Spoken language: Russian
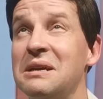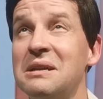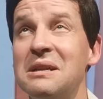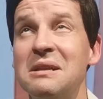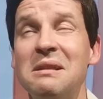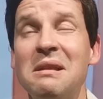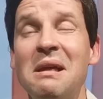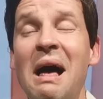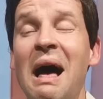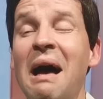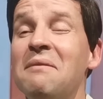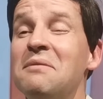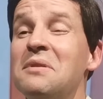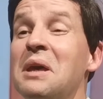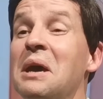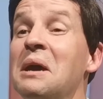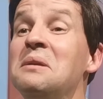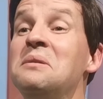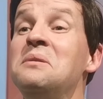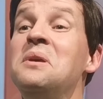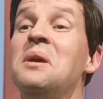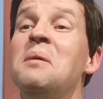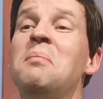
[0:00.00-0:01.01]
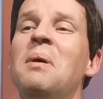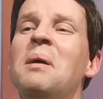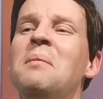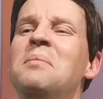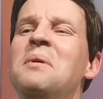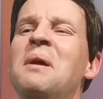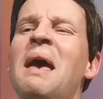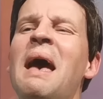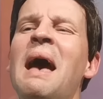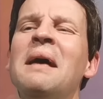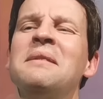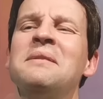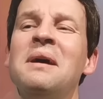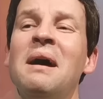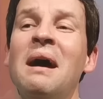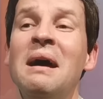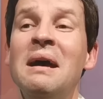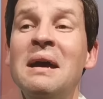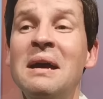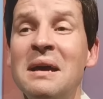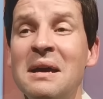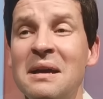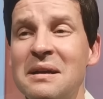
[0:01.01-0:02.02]
главное не
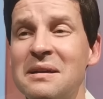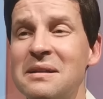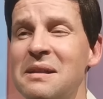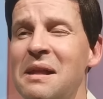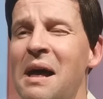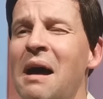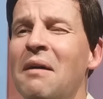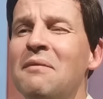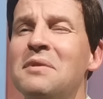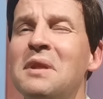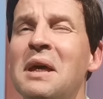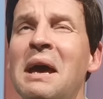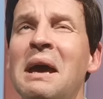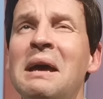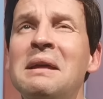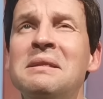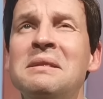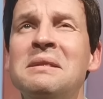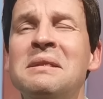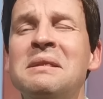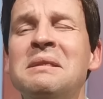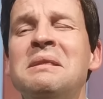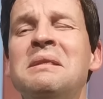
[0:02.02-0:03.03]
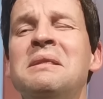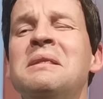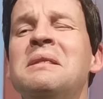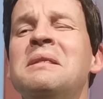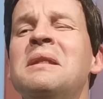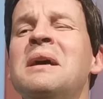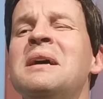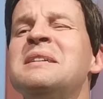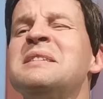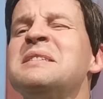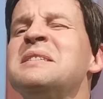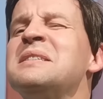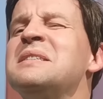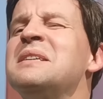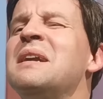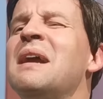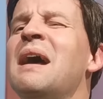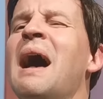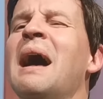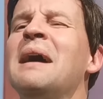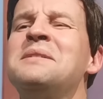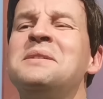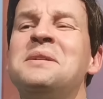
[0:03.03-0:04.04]
победа, главное
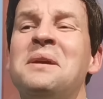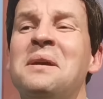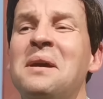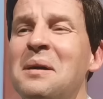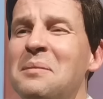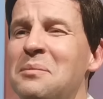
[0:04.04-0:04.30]
насрать